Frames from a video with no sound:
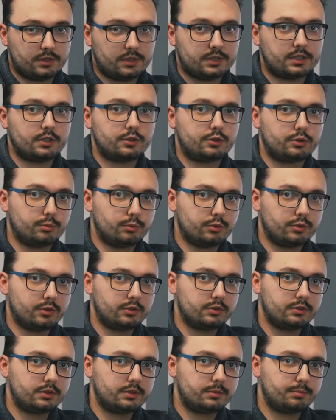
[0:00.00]

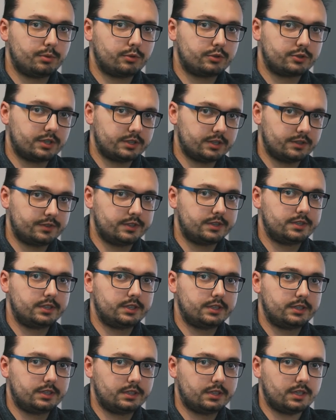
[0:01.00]
Reasumując, połączenie
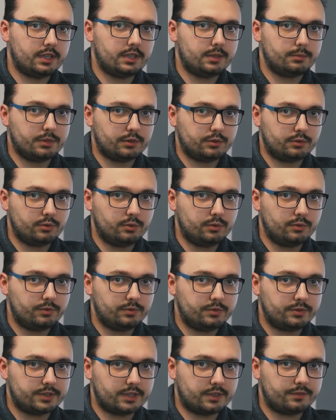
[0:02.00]
wszystkich tych elementów
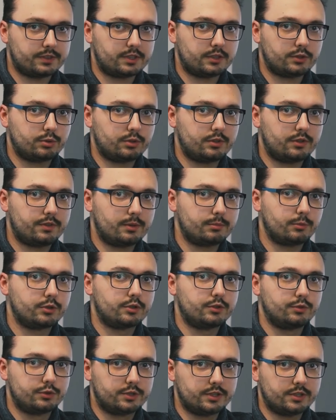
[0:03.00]
zagwarantuje Wam od
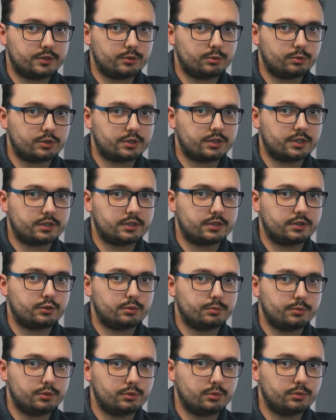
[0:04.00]
20 do 40
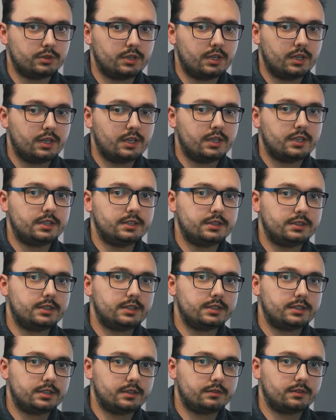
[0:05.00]
minut
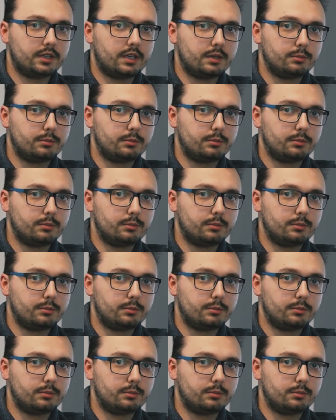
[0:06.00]
intensywnej,